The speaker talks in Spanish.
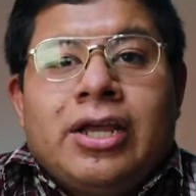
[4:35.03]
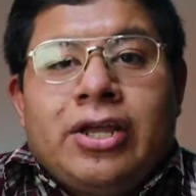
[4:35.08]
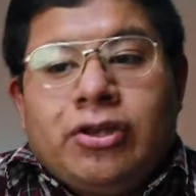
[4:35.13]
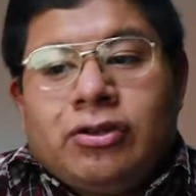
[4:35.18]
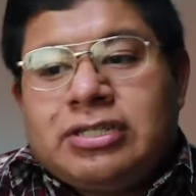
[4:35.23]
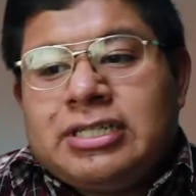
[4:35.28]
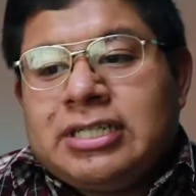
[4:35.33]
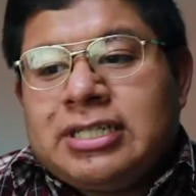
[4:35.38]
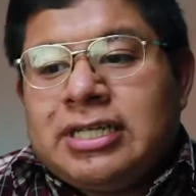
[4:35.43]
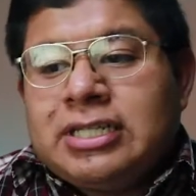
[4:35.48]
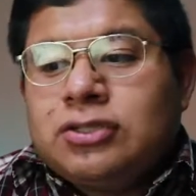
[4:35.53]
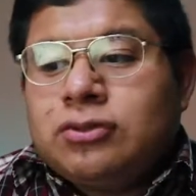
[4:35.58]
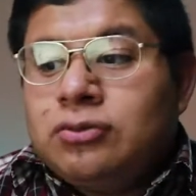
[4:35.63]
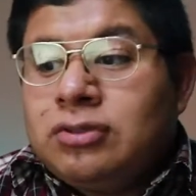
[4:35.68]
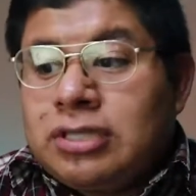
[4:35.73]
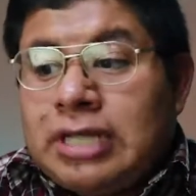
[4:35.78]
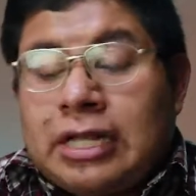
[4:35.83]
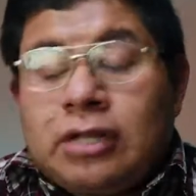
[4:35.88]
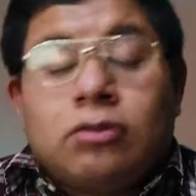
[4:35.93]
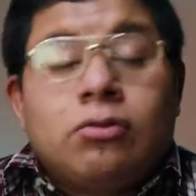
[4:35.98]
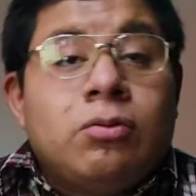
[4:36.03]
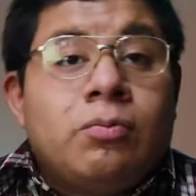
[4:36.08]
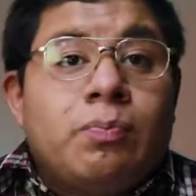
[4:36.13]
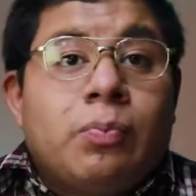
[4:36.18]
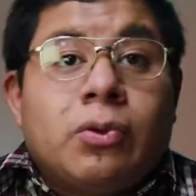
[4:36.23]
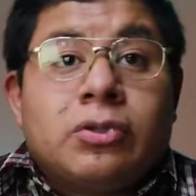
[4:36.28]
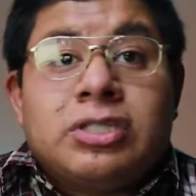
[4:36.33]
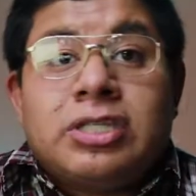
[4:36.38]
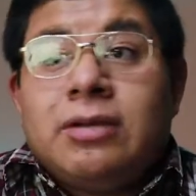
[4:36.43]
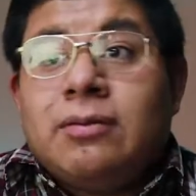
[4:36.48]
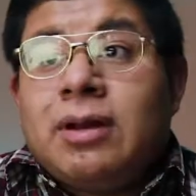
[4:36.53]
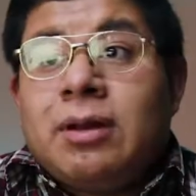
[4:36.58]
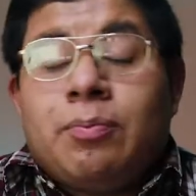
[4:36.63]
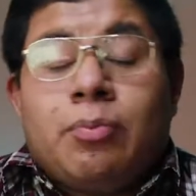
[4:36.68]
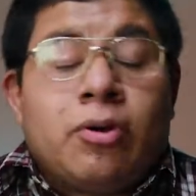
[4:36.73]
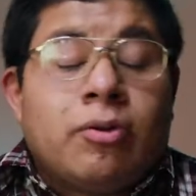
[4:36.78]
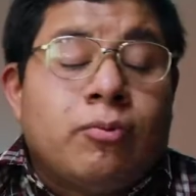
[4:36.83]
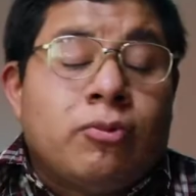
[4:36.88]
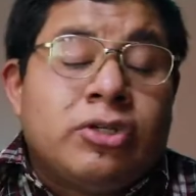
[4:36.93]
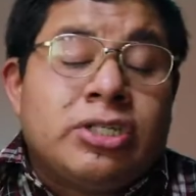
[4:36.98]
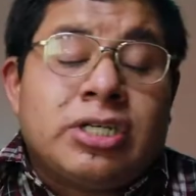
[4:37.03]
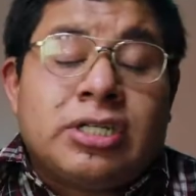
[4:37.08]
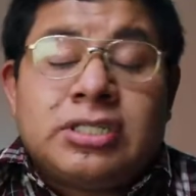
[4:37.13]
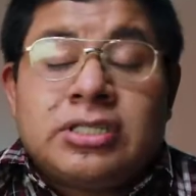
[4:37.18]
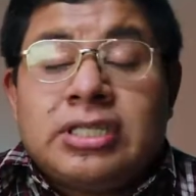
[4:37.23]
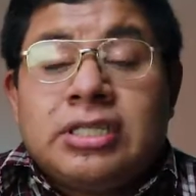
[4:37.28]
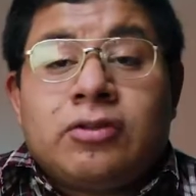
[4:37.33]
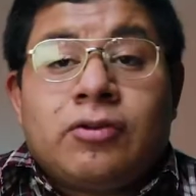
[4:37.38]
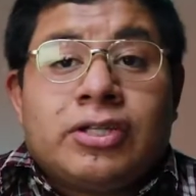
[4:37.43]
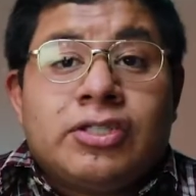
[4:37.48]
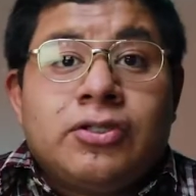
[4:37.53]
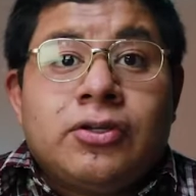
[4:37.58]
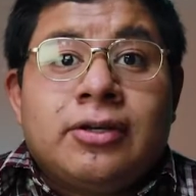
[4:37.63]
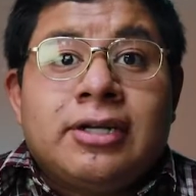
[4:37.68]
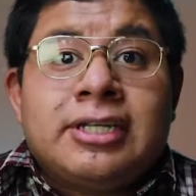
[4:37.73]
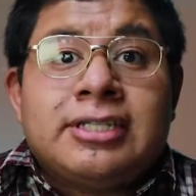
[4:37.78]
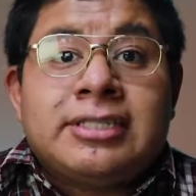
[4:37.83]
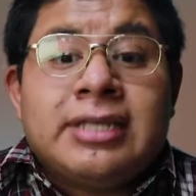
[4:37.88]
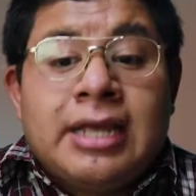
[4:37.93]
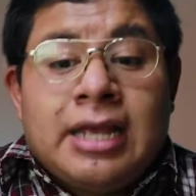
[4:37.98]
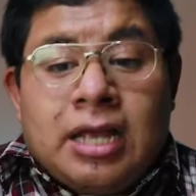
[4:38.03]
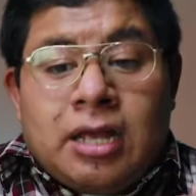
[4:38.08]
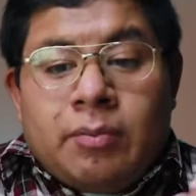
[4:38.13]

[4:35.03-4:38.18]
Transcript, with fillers: Yo sé que es un tanto imposible por muchas situaciones,